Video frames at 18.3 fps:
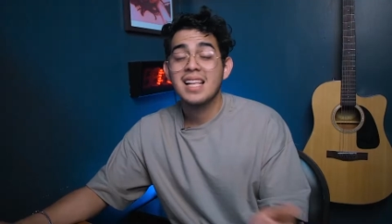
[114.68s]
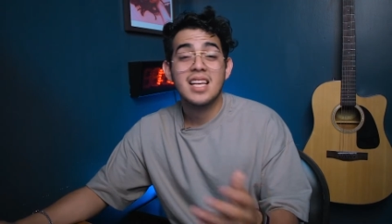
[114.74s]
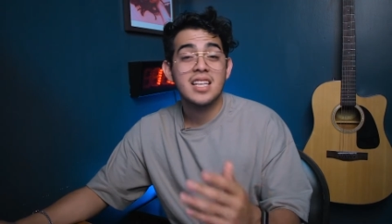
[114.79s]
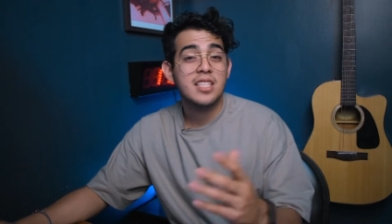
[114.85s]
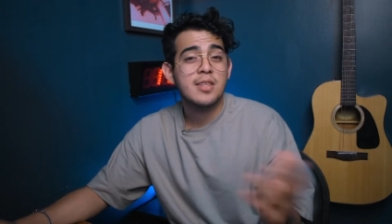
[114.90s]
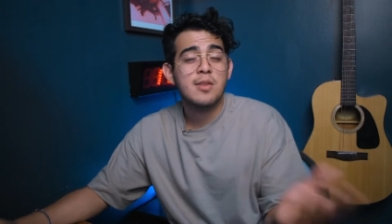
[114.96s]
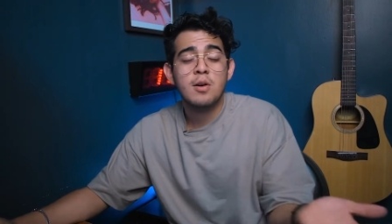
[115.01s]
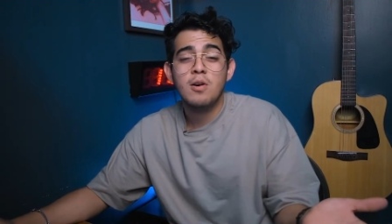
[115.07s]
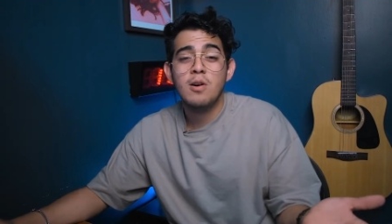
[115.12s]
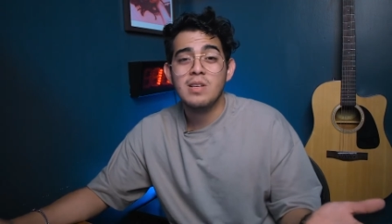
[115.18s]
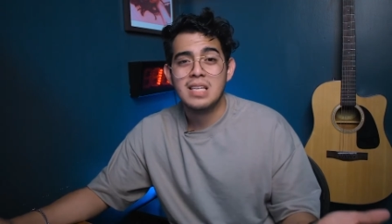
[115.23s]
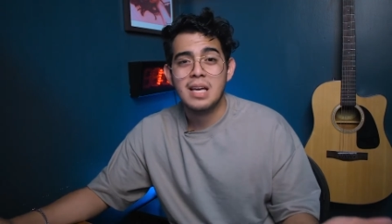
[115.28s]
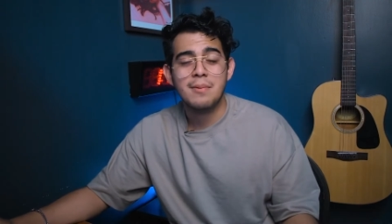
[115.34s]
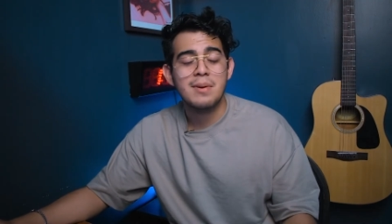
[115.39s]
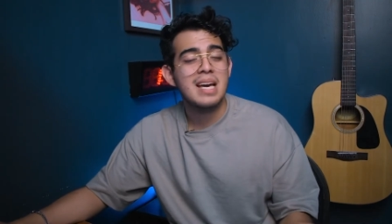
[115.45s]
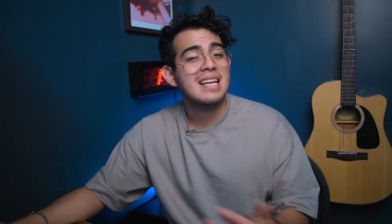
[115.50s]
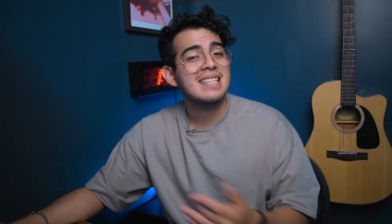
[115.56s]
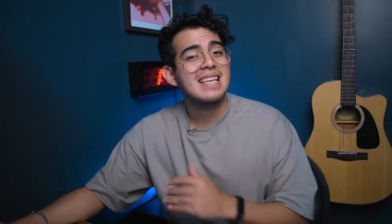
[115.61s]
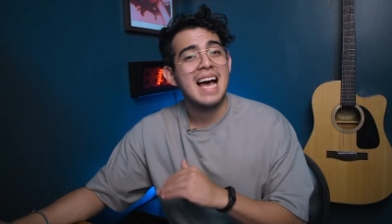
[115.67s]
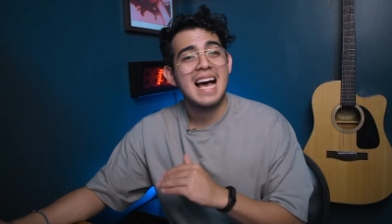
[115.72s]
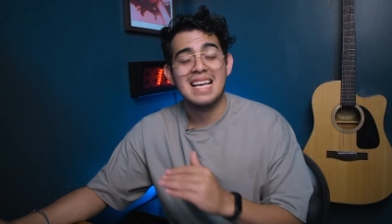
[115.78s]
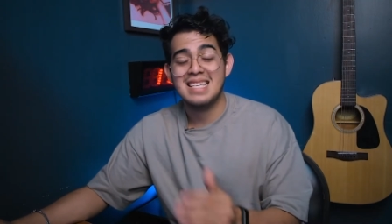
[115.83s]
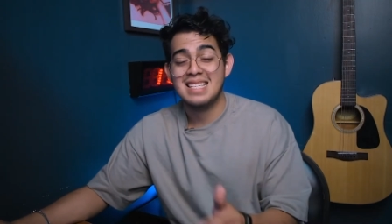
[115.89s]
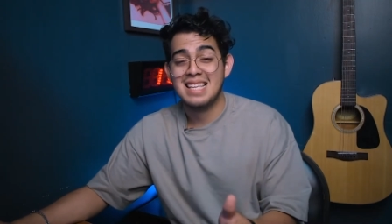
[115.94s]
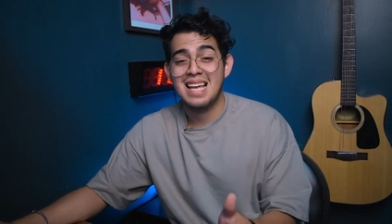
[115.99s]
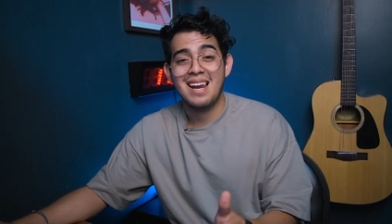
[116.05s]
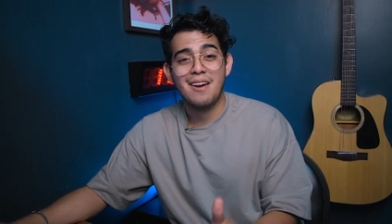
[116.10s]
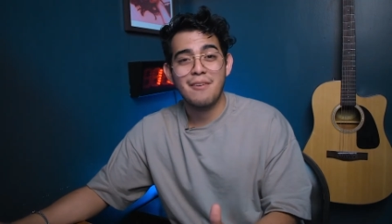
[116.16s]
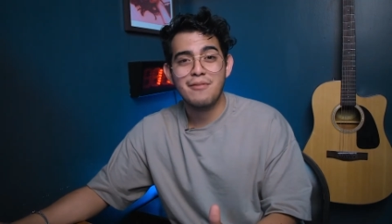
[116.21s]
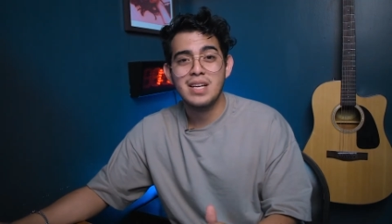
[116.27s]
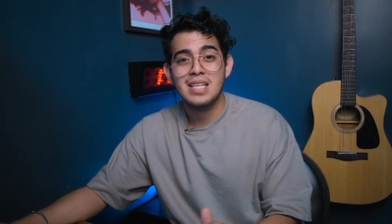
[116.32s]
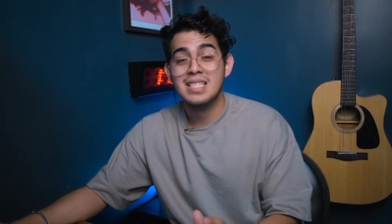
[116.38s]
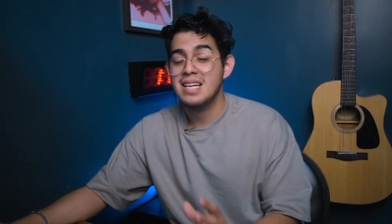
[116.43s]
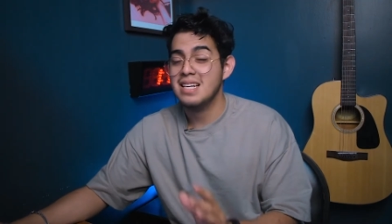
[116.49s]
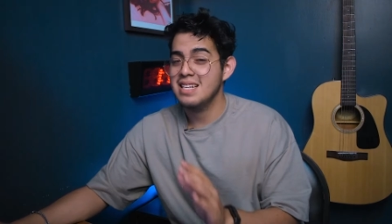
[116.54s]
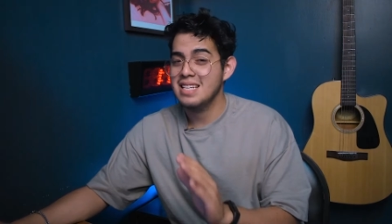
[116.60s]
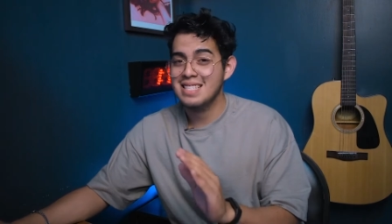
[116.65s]
Que si tú no lo sabías hasta la
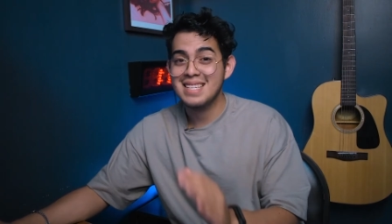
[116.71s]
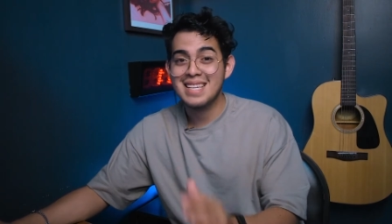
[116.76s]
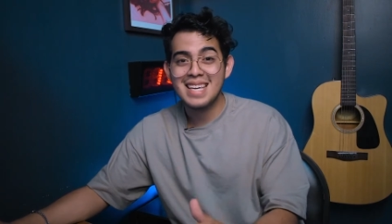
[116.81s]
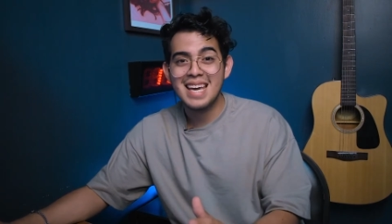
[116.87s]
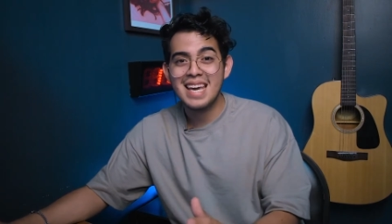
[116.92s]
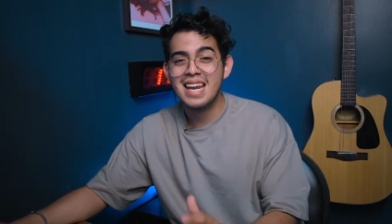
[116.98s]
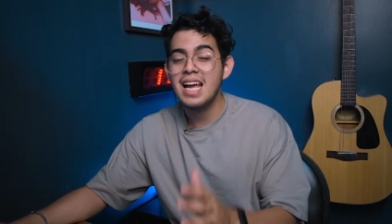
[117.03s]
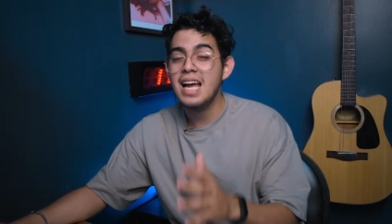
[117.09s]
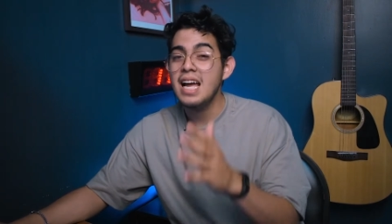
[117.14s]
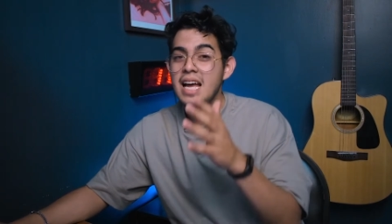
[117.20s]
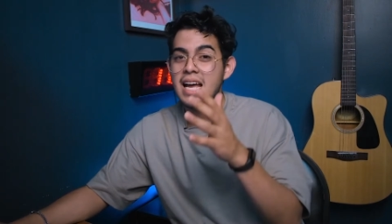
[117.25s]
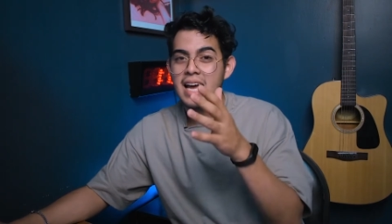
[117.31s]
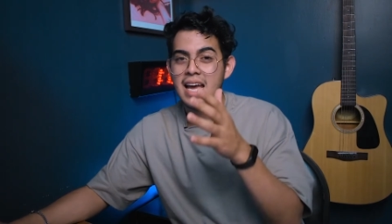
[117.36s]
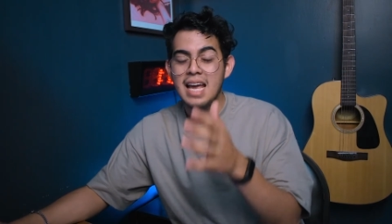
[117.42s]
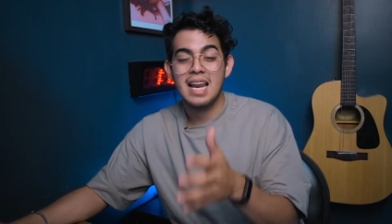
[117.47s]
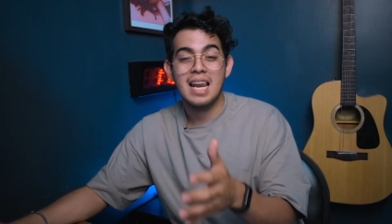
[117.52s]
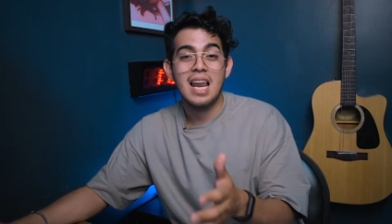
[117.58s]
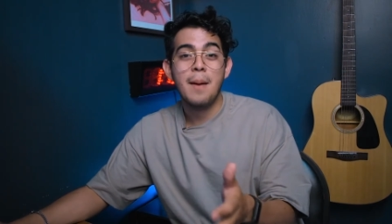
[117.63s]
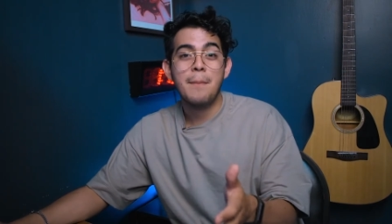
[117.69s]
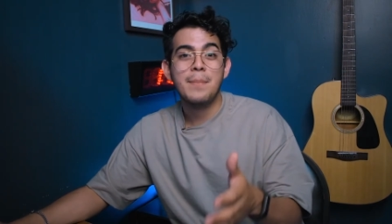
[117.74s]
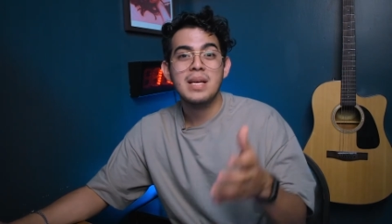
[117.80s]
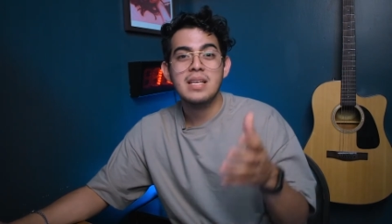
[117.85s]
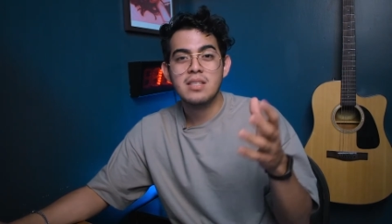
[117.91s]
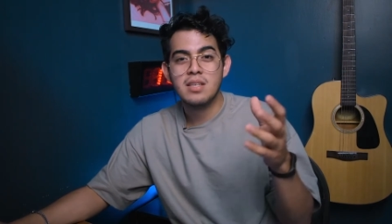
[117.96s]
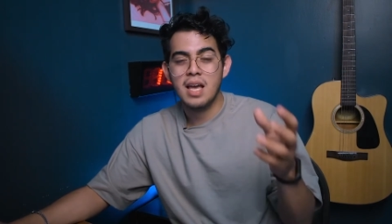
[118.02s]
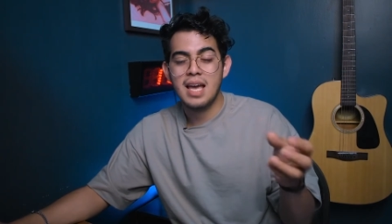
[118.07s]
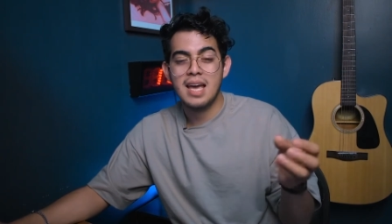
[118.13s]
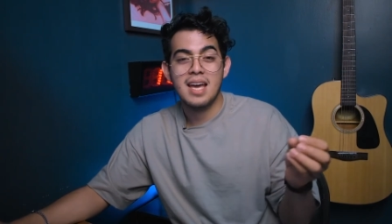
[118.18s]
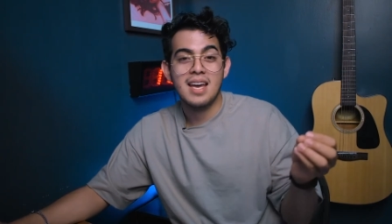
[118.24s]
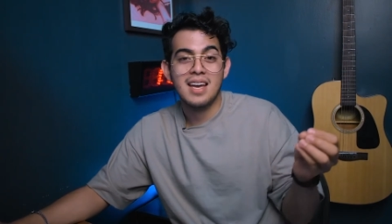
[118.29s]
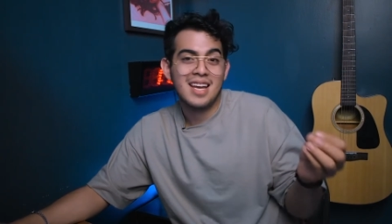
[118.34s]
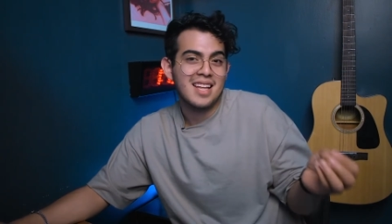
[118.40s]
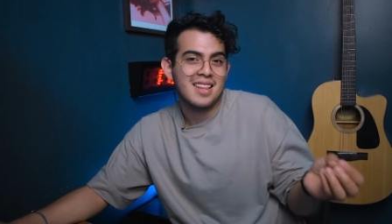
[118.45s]
fecha, ni siquiera el lápiz eh,